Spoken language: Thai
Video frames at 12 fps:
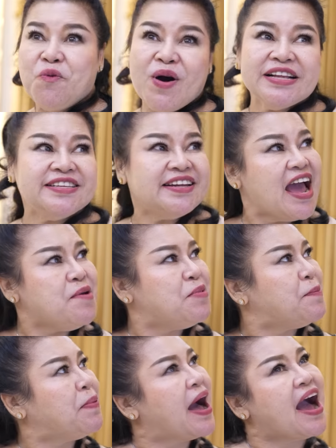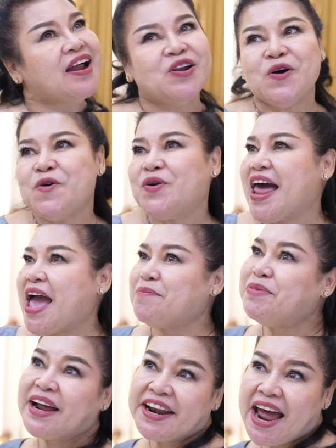ว่าจะได้มาพักโรงแรม
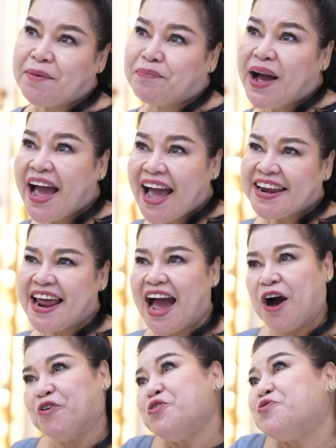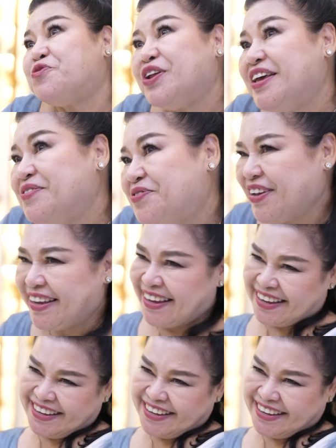ระดับ5ดาว ฟรีฟรี